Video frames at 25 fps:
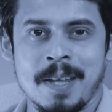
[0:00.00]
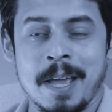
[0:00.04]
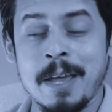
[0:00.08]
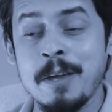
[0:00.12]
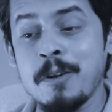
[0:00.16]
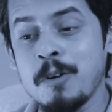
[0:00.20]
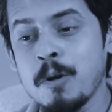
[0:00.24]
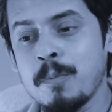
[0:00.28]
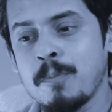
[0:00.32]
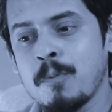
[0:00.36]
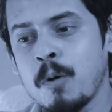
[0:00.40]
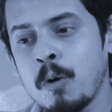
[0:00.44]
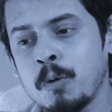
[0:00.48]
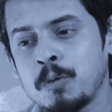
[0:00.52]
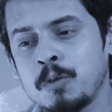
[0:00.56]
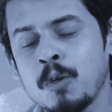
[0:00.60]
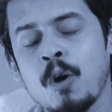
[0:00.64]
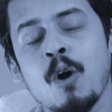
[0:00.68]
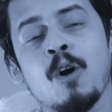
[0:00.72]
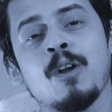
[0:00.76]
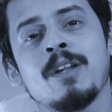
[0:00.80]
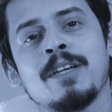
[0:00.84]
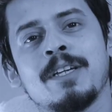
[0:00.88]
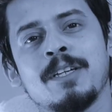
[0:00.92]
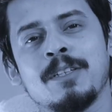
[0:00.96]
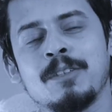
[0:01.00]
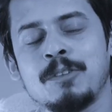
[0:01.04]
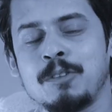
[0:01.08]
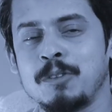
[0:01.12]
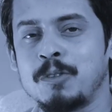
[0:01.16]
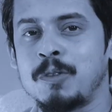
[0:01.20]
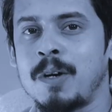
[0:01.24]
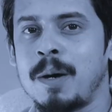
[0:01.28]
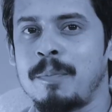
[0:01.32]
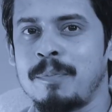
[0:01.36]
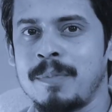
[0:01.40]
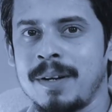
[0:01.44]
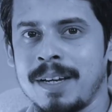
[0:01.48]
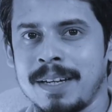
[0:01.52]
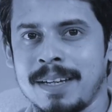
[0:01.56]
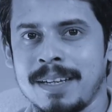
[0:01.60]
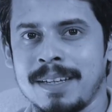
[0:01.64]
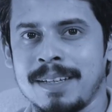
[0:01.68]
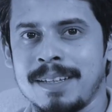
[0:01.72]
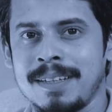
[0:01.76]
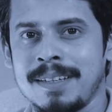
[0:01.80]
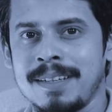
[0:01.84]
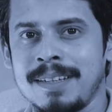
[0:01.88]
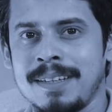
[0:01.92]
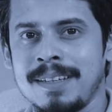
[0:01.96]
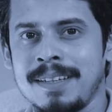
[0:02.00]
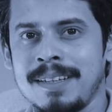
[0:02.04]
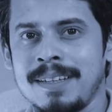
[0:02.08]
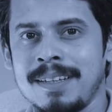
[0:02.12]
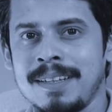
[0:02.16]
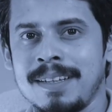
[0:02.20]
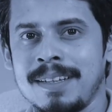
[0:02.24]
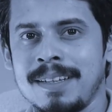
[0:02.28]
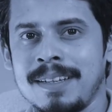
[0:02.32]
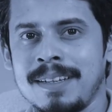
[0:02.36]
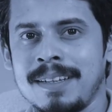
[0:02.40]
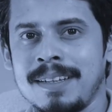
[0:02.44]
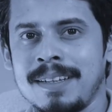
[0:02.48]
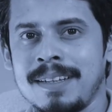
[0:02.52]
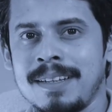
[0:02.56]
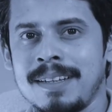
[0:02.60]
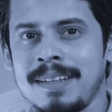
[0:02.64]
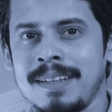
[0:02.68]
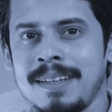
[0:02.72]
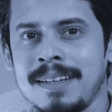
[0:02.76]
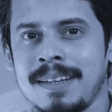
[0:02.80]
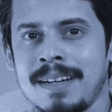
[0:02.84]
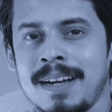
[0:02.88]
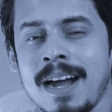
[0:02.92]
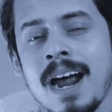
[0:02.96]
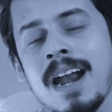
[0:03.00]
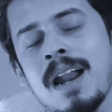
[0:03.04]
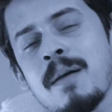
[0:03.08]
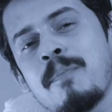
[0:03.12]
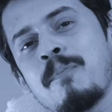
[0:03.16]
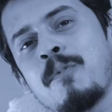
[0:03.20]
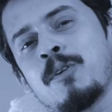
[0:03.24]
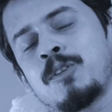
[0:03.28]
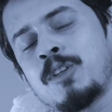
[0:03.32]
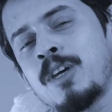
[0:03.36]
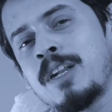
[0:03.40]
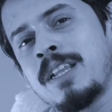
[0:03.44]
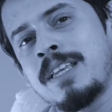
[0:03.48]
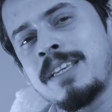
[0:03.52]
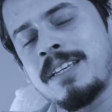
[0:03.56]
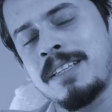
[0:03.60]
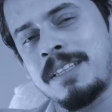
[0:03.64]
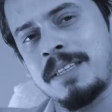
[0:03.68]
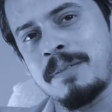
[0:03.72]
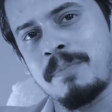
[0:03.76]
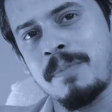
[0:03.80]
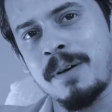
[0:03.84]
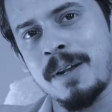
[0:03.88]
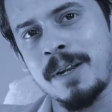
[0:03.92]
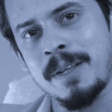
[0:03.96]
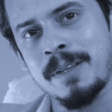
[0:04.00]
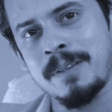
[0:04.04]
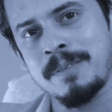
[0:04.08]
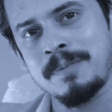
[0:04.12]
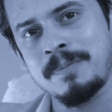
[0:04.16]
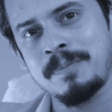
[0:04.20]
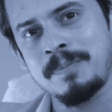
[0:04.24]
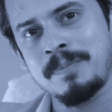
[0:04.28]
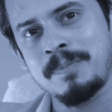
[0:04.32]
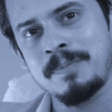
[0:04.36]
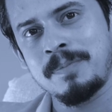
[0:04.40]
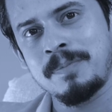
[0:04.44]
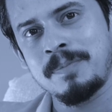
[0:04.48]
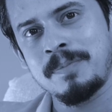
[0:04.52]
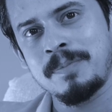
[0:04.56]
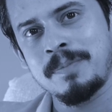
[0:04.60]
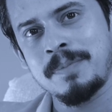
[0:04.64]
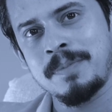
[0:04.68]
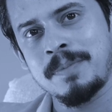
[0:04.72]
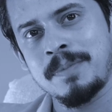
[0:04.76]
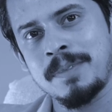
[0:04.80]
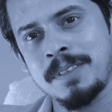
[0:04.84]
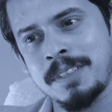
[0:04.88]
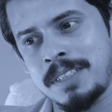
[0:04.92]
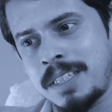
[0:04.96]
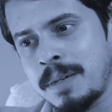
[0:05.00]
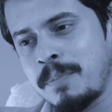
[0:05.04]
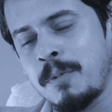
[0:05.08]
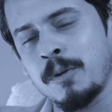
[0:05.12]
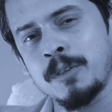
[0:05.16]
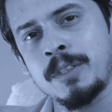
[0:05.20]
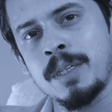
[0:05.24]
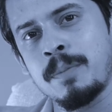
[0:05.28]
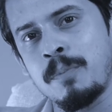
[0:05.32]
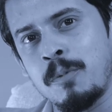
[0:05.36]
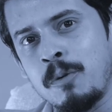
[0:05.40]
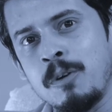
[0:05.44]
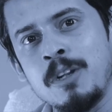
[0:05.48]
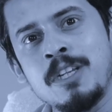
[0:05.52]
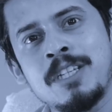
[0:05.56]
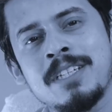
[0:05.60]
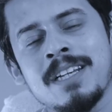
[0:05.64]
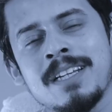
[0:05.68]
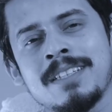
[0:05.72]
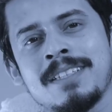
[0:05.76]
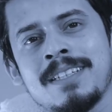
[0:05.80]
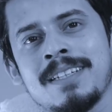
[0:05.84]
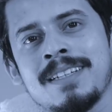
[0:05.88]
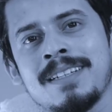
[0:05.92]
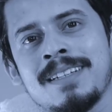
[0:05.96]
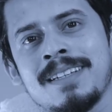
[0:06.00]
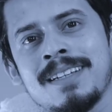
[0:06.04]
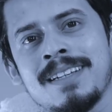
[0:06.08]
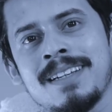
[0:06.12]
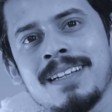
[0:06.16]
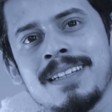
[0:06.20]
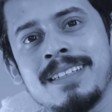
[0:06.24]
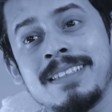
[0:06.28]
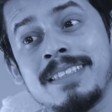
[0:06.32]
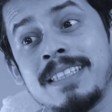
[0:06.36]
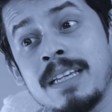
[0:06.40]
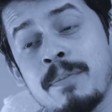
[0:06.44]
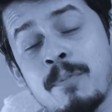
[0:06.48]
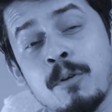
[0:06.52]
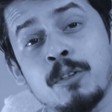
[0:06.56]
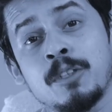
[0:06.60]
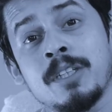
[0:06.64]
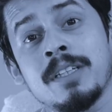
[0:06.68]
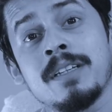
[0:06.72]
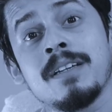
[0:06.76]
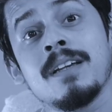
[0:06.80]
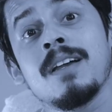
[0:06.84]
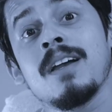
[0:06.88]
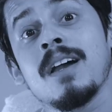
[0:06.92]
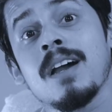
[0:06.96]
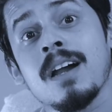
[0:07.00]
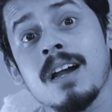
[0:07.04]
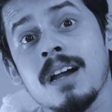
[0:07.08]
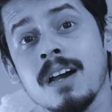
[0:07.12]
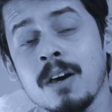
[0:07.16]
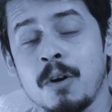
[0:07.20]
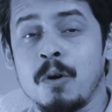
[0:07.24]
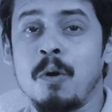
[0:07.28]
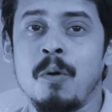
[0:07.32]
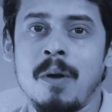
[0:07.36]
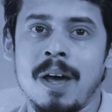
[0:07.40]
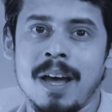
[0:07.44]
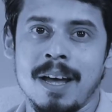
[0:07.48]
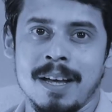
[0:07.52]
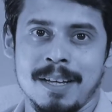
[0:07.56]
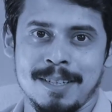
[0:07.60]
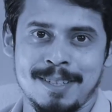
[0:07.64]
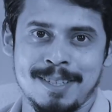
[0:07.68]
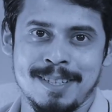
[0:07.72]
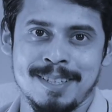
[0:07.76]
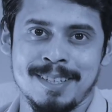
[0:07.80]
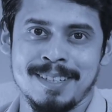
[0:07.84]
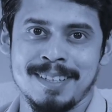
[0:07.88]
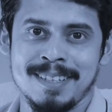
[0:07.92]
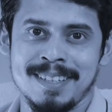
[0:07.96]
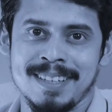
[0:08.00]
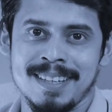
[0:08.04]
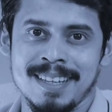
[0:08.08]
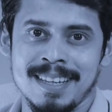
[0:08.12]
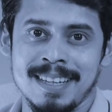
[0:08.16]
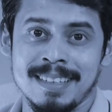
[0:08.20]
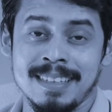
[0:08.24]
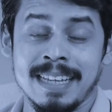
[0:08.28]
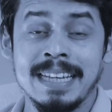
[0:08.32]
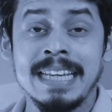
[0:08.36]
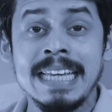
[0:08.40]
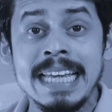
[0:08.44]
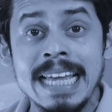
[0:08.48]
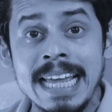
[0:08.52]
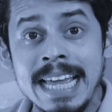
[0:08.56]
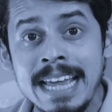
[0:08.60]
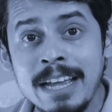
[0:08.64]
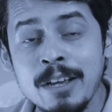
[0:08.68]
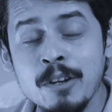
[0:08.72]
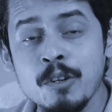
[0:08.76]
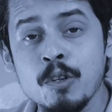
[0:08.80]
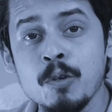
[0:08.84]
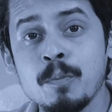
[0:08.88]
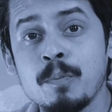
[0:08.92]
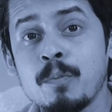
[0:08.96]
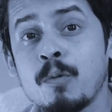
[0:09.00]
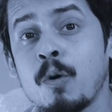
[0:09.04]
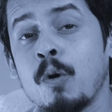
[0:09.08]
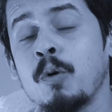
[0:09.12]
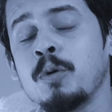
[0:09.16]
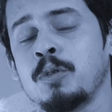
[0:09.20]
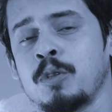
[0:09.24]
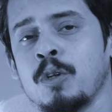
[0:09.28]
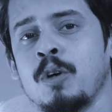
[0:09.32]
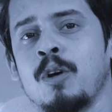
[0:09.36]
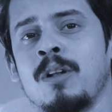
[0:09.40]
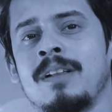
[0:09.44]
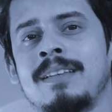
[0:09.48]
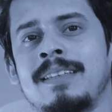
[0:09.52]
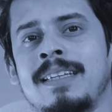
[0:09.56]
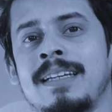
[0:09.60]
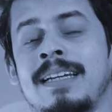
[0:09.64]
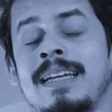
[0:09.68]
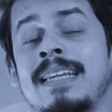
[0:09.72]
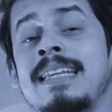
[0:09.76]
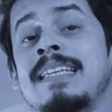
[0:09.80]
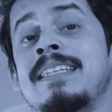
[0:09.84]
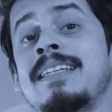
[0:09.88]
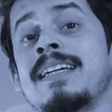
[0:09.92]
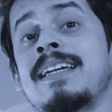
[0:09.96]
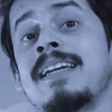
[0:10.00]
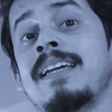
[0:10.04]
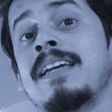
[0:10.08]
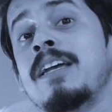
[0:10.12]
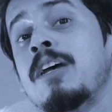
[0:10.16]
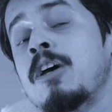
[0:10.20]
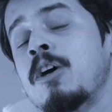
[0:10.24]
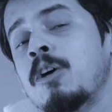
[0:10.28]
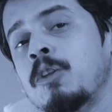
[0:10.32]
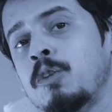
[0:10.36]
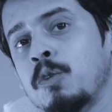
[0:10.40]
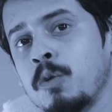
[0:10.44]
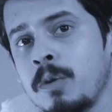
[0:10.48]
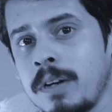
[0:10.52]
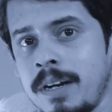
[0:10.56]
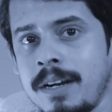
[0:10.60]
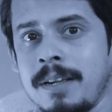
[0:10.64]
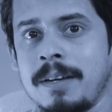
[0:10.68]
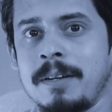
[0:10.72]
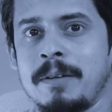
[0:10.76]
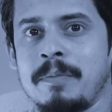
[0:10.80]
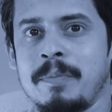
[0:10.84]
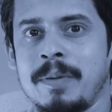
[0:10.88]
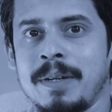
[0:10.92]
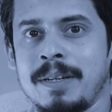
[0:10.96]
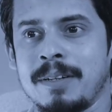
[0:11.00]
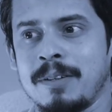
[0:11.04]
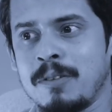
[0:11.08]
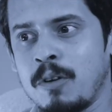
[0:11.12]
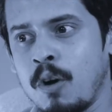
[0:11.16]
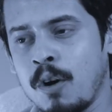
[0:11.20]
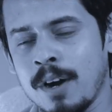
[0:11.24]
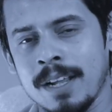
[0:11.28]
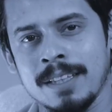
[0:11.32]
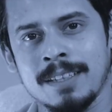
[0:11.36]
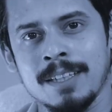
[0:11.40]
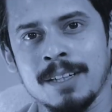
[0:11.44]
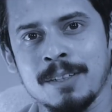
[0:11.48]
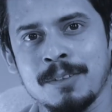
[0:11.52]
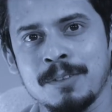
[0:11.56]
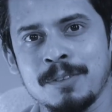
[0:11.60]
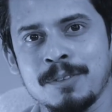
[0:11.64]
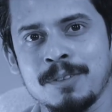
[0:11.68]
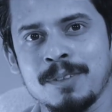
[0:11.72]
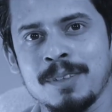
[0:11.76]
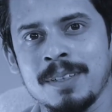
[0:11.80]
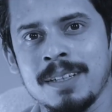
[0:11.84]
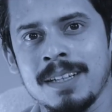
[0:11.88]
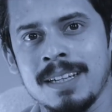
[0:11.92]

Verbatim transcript: এইরূপ কৌতূহল কিন্তু আপনাকে খারাপ পথে নিয়ে যেতে পারে যে পথে পুলিশ আছে যে পথে করোনা আছে তাই এইরূপ কৌতূহল থেকে নিজেকে দূরে রাখবেন ঘরে থাকুন